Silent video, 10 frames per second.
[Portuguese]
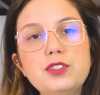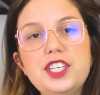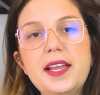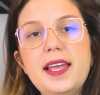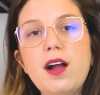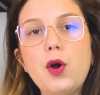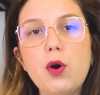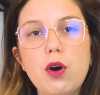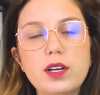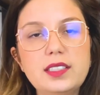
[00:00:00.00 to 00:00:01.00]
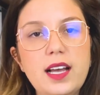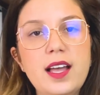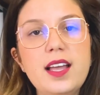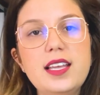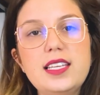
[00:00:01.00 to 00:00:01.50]
um dia ele acorda
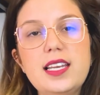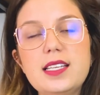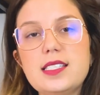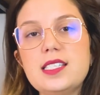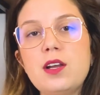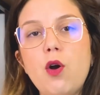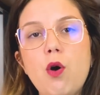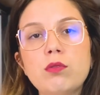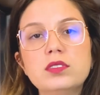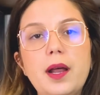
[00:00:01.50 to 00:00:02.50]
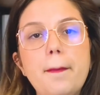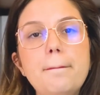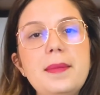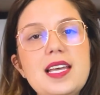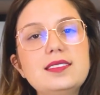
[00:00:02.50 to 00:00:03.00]
e ele se encontra
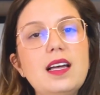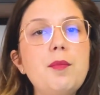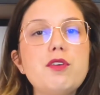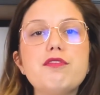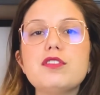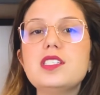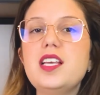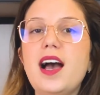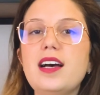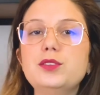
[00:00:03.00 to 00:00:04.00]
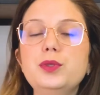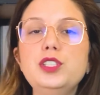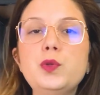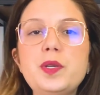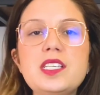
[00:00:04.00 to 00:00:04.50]
metamorfoseado em um